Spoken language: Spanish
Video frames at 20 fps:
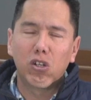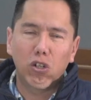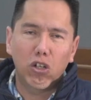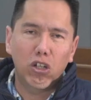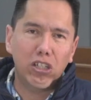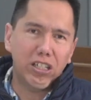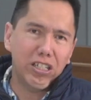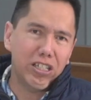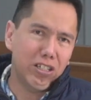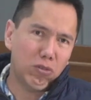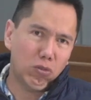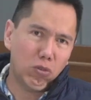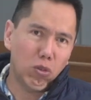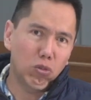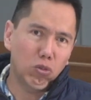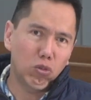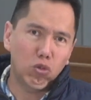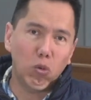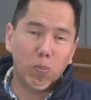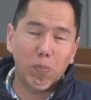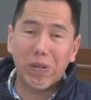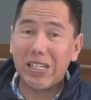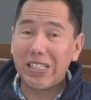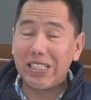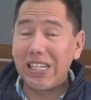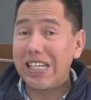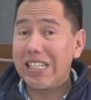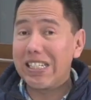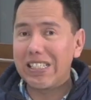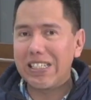eh, con su
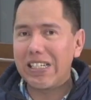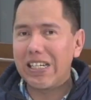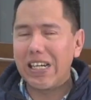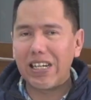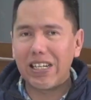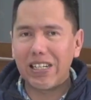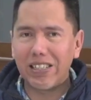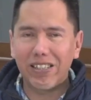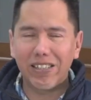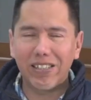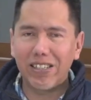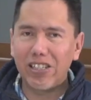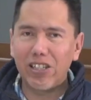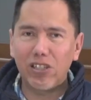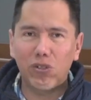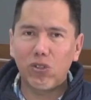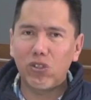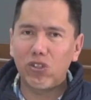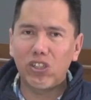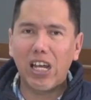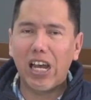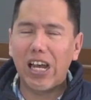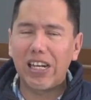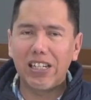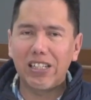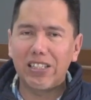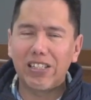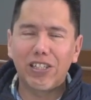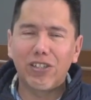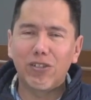presencia en redes
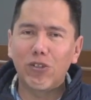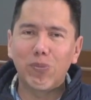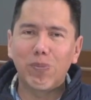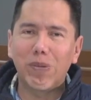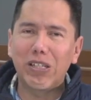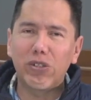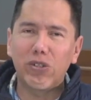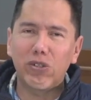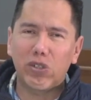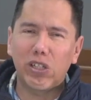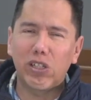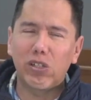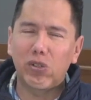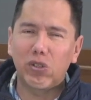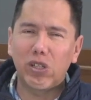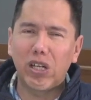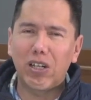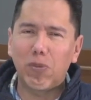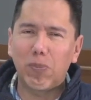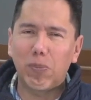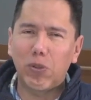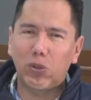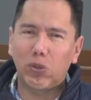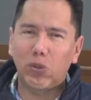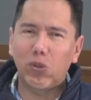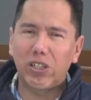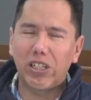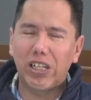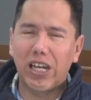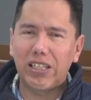sociales, en los medios que nos dan la
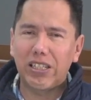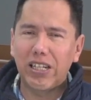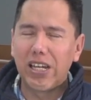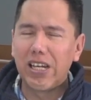oportunidad